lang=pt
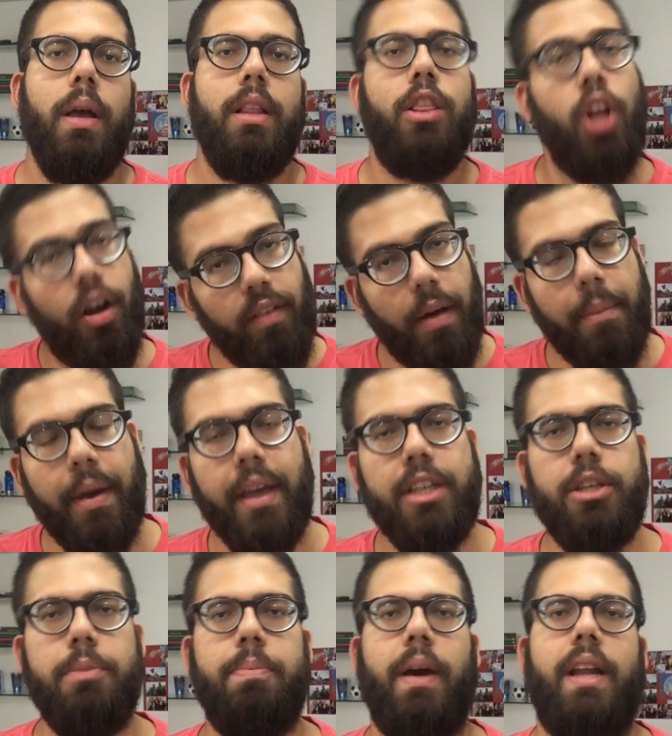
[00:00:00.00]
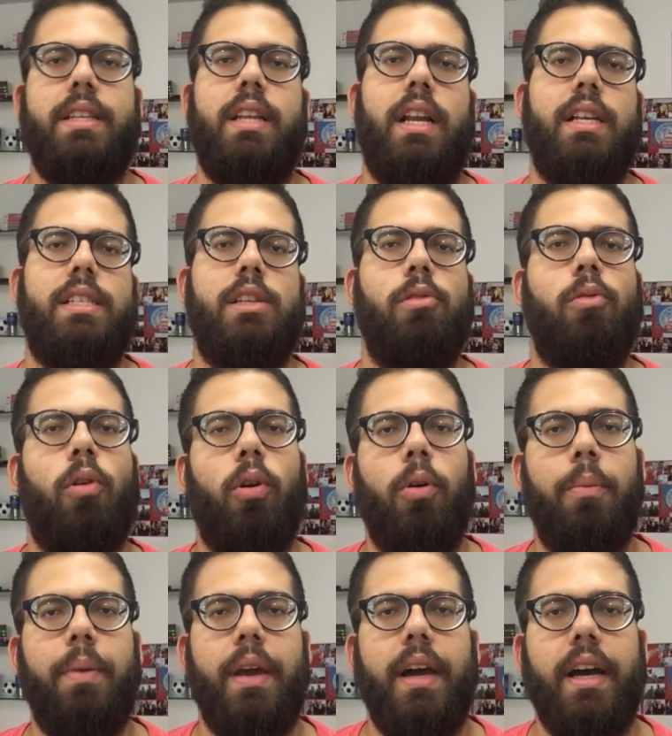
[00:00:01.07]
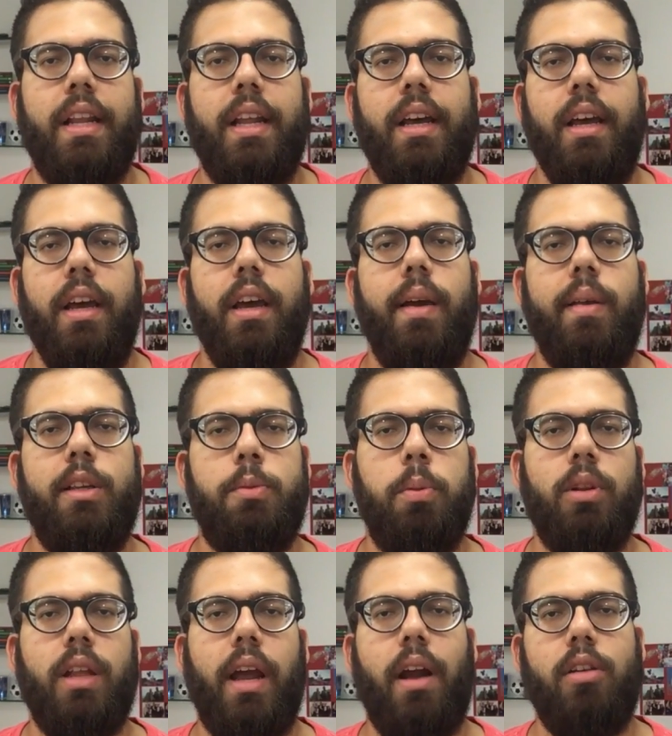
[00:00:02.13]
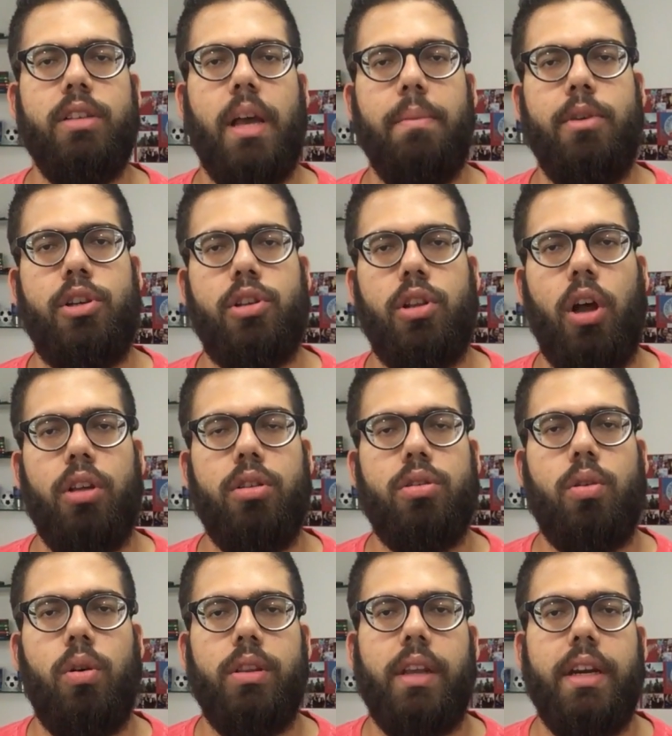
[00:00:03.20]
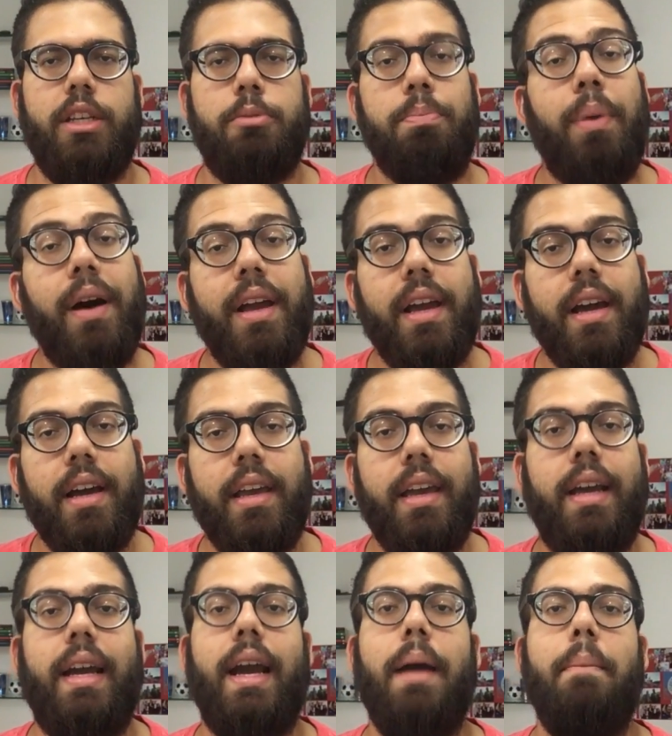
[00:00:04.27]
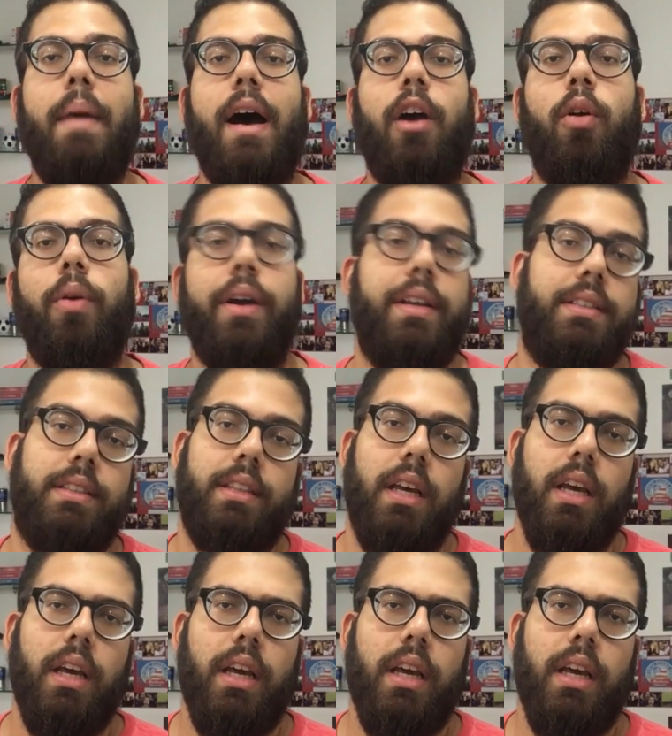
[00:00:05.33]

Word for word: novamente para a seleção colombiana e disputará os amistosos contra Espanha e Camarões